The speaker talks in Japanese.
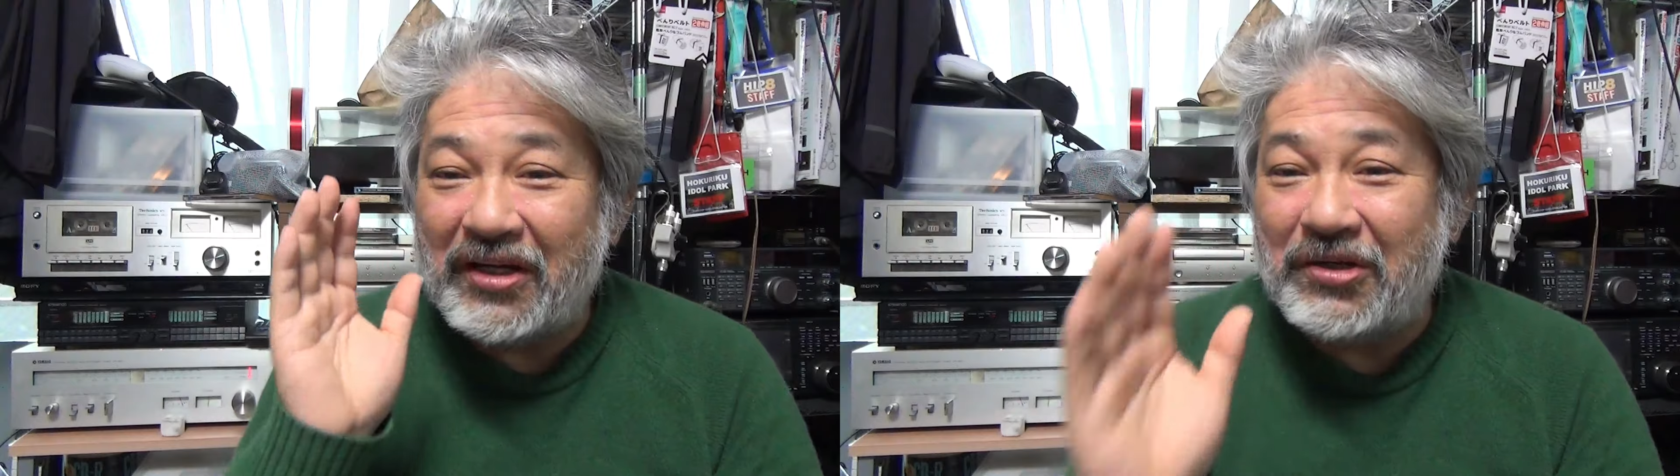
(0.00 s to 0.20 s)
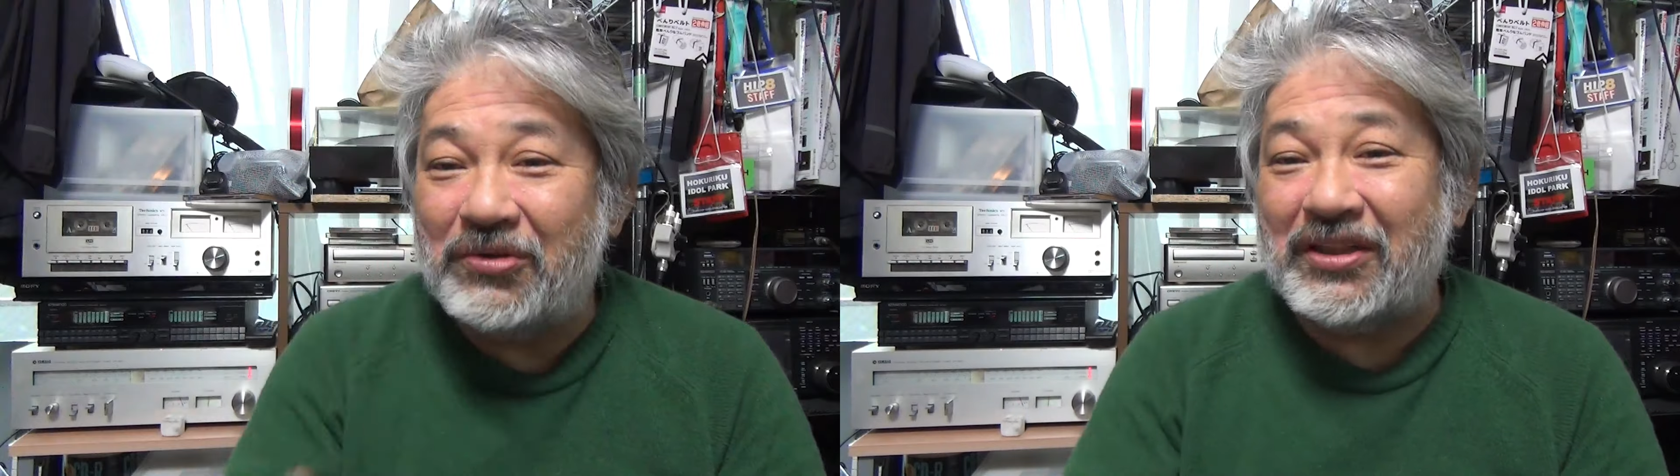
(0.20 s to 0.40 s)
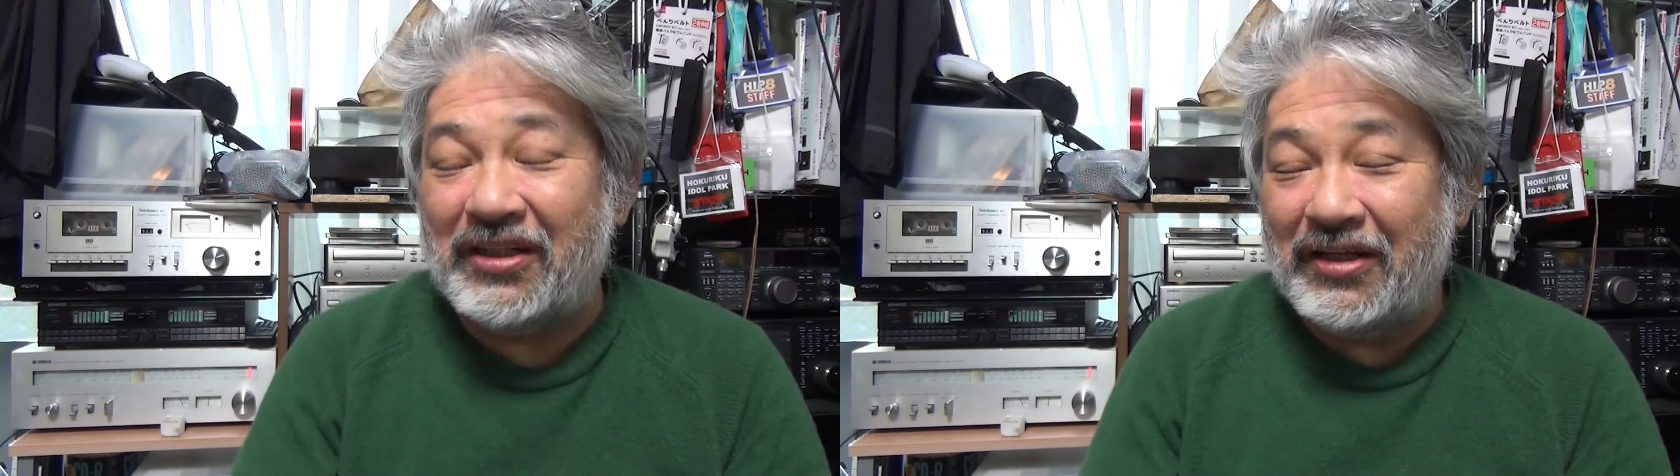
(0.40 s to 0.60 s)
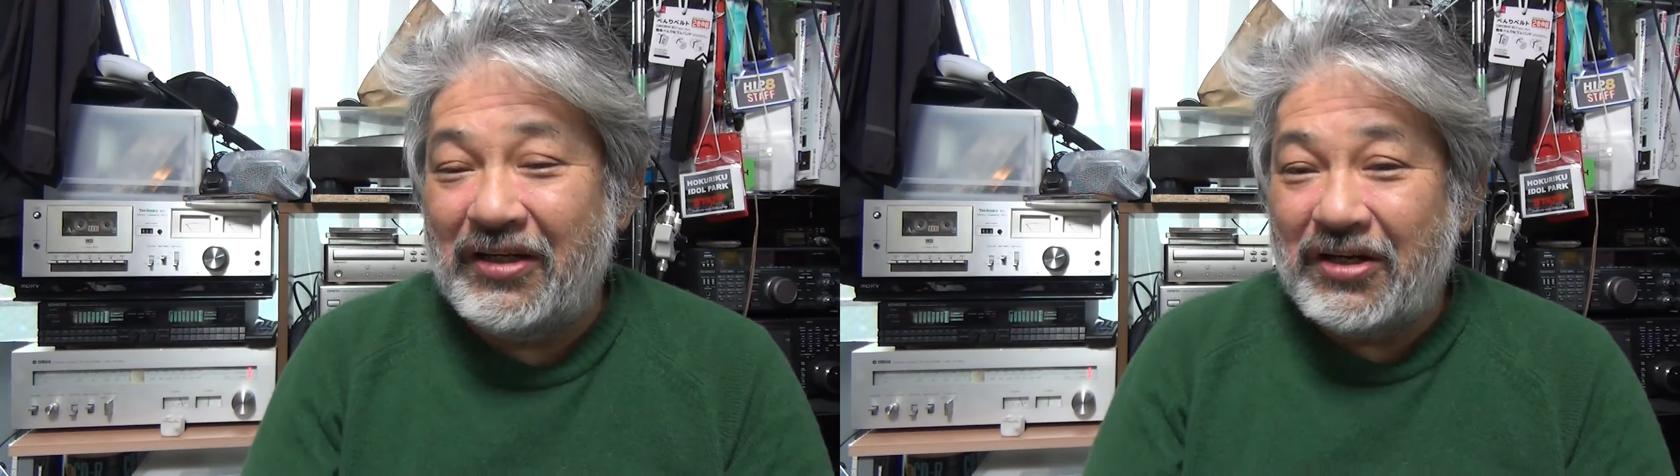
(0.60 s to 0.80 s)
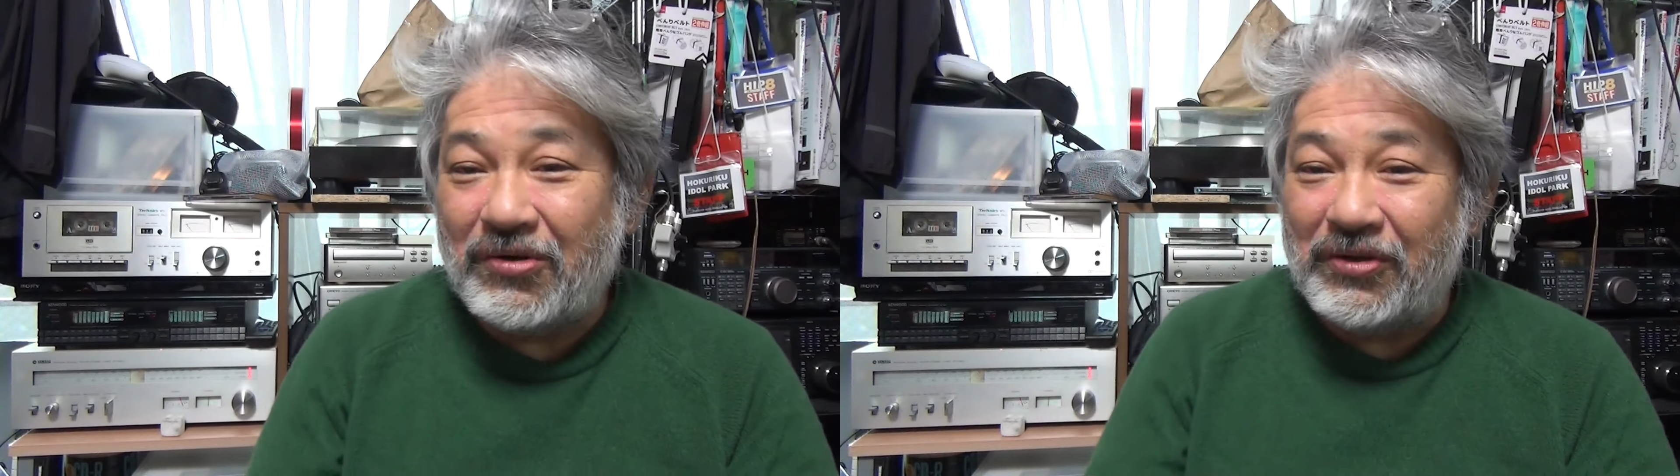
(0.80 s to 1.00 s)
教材ね
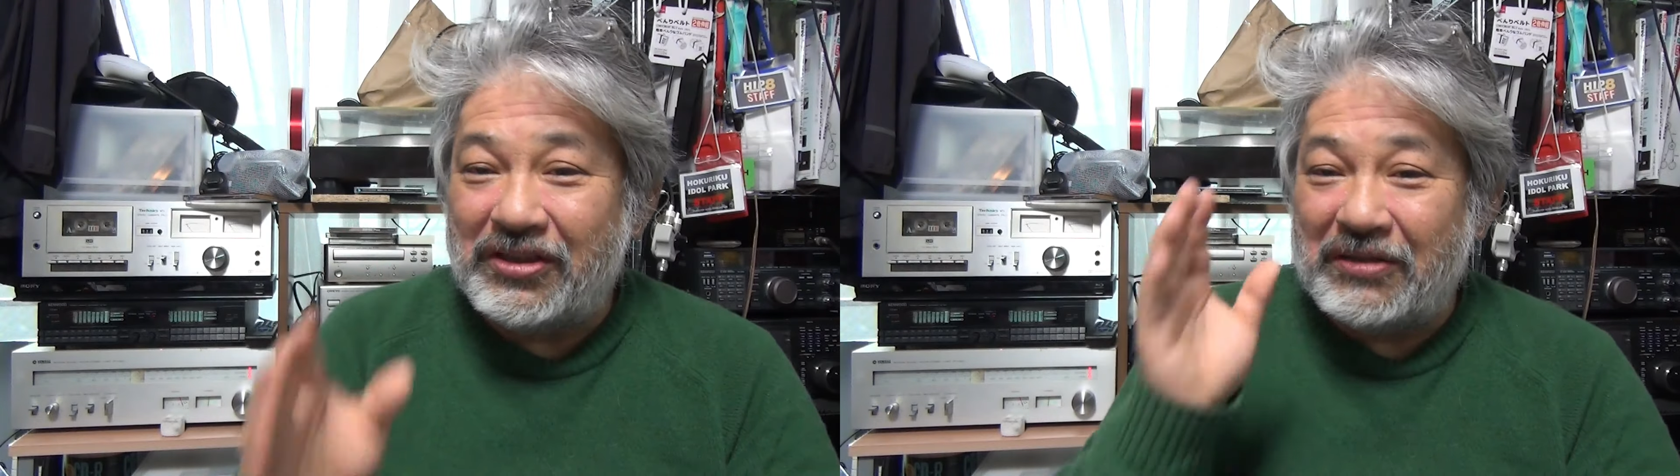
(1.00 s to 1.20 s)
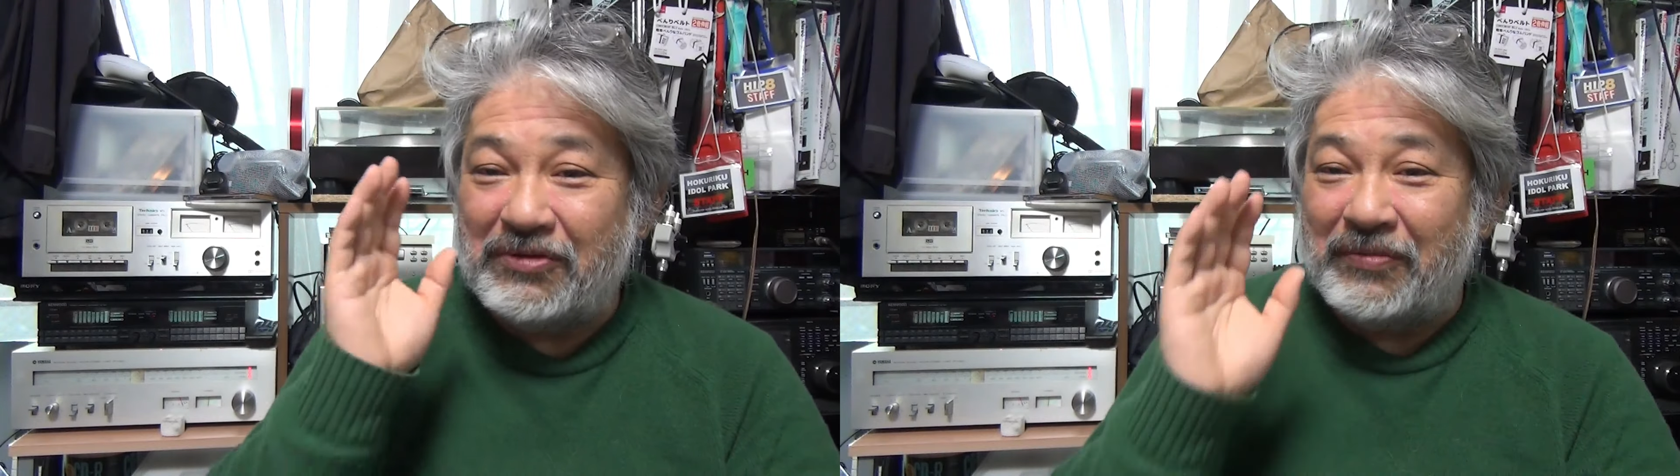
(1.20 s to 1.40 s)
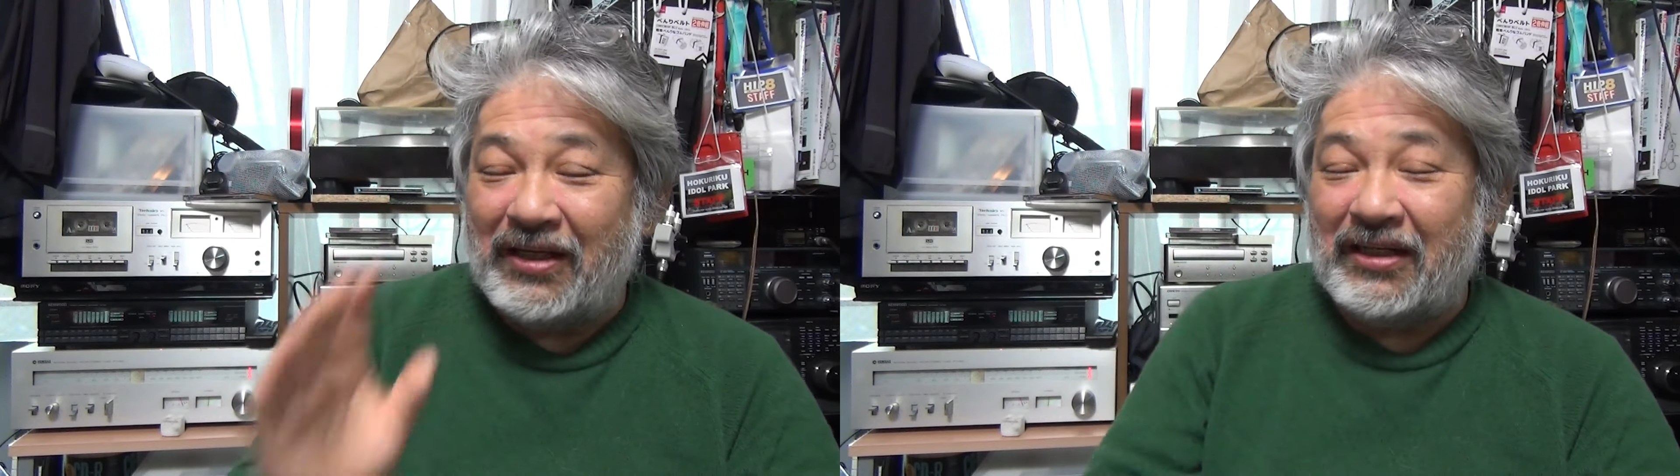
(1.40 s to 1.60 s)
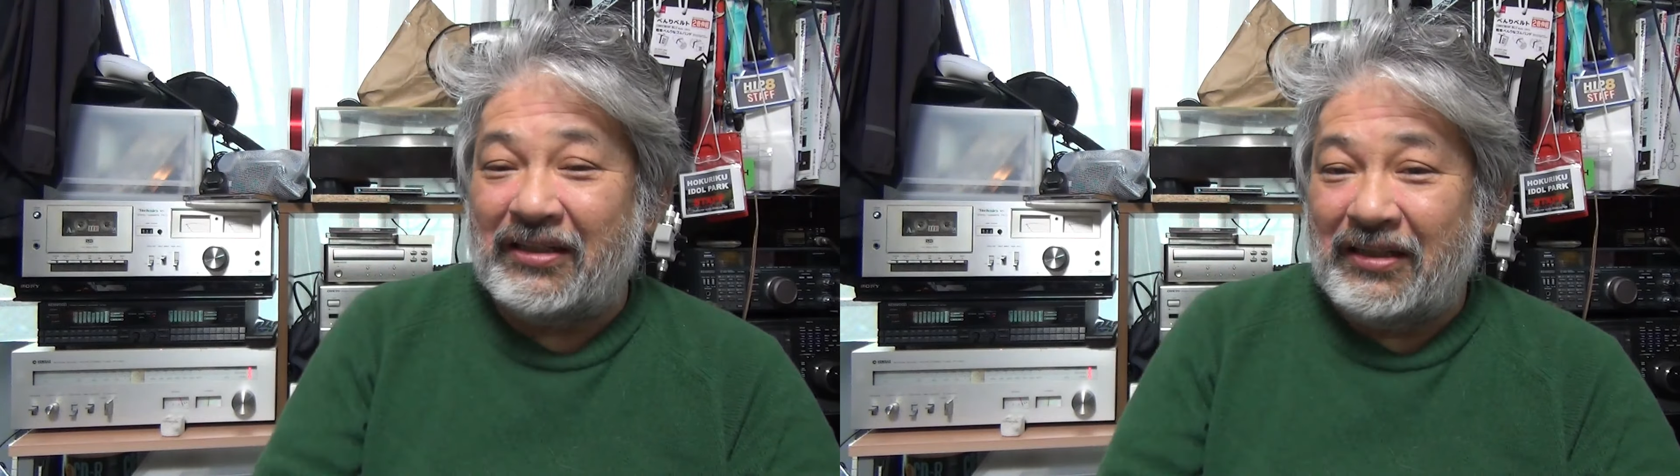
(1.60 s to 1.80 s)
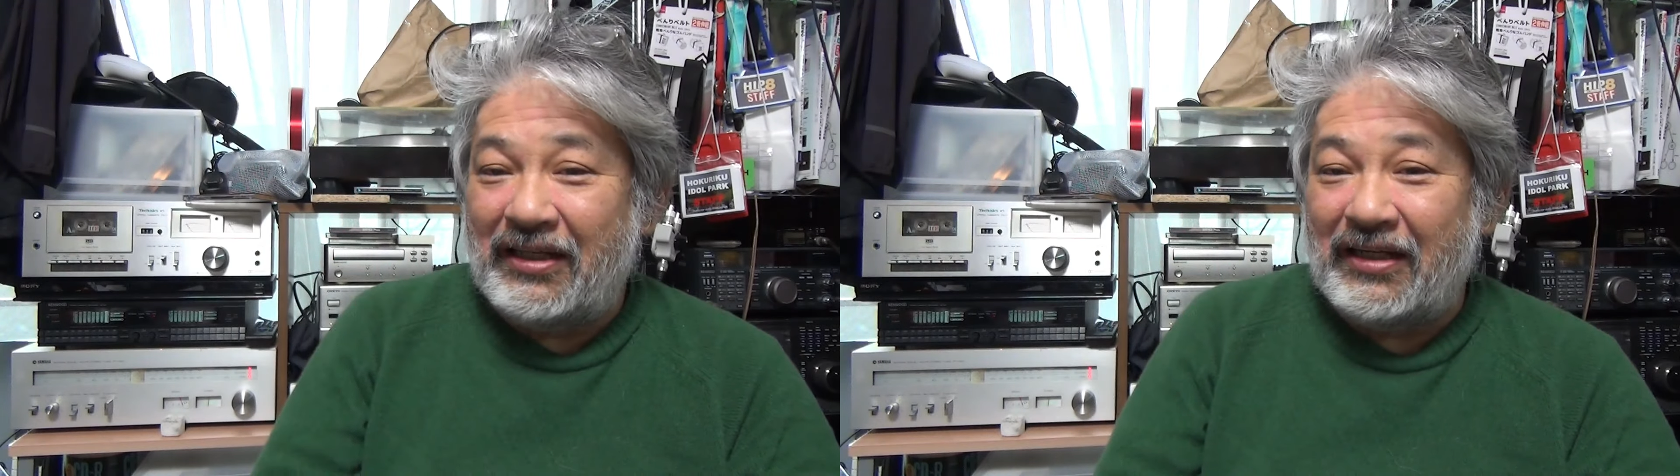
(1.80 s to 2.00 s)
これで全部学
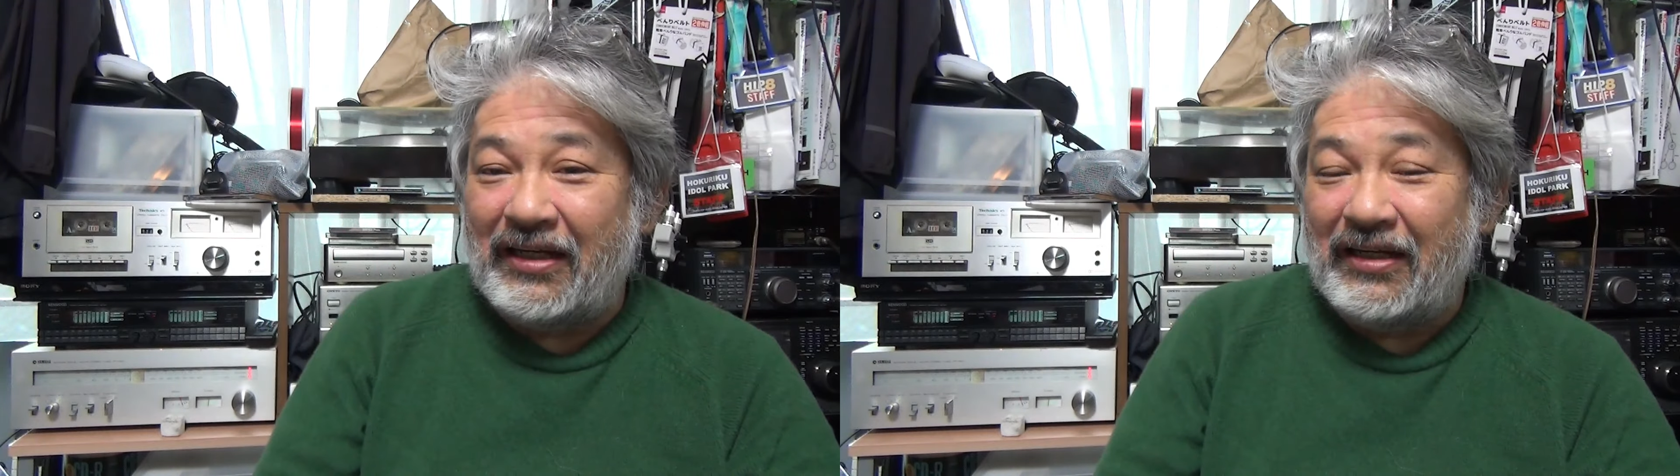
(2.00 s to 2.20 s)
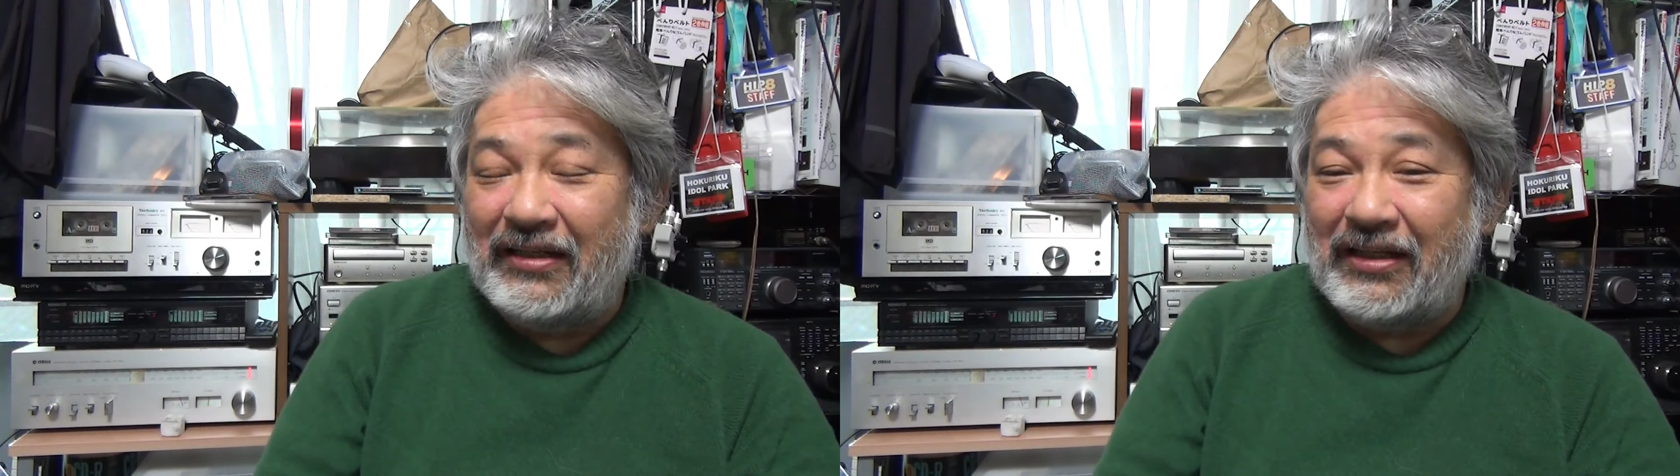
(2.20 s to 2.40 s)
んで